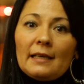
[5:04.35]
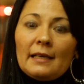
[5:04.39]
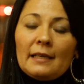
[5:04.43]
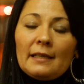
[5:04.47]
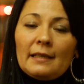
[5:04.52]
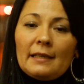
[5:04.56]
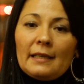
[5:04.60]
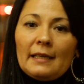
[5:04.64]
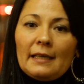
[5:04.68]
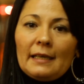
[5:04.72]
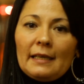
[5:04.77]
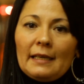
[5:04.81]

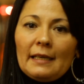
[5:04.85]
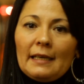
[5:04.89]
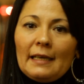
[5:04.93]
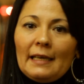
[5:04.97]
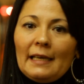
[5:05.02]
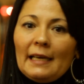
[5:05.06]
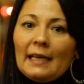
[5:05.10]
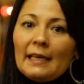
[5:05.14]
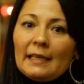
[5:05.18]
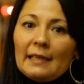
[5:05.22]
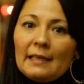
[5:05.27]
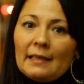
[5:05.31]
este,
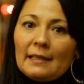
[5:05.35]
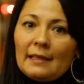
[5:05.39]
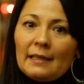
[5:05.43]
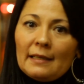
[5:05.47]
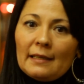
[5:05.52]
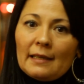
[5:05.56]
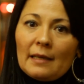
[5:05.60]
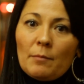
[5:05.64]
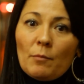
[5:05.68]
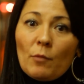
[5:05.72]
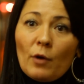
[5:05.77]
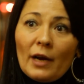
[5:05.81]
en las
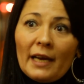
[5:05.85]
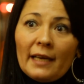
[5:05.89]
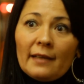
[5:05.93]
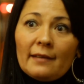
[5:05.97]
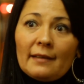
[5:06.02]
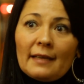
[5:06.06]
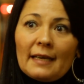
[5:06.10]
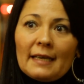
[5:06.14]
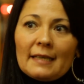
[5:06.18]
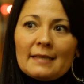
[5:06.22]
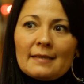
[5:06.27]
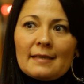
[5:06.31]
distintas
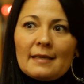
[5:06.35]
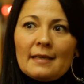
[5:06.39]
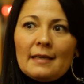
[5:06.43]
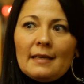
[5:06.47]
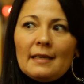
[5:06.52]
muestras.